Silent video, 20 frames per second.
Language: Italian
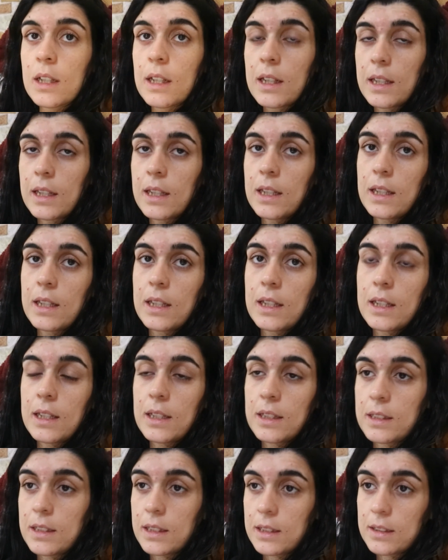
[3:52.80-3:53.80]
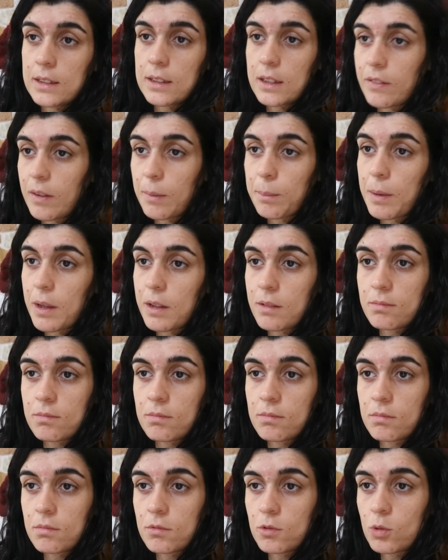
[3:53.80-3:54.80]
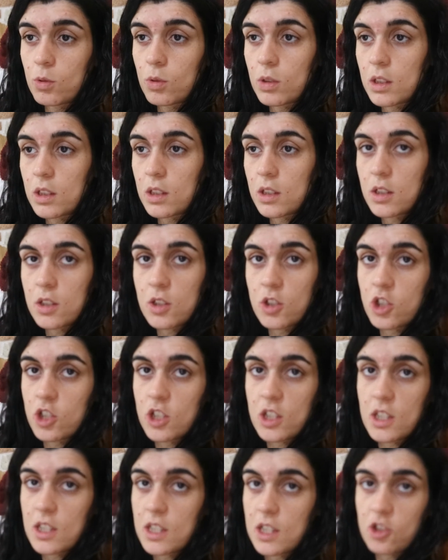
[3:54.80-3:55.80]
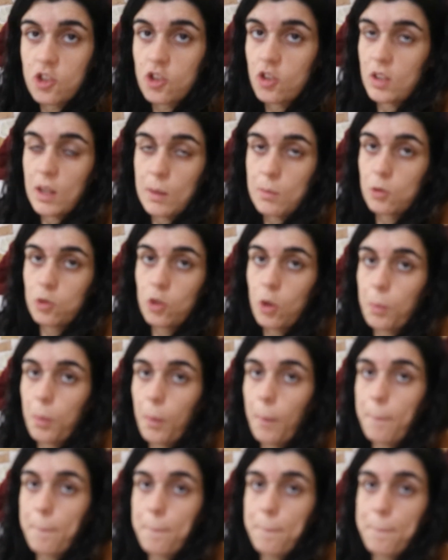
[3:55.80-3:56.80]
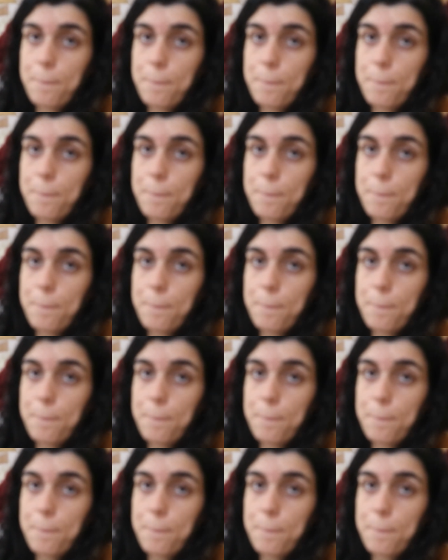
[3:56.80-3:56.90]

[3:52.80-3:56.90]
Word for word: E niente, vabbè, noi ci aggiorniamo dopo.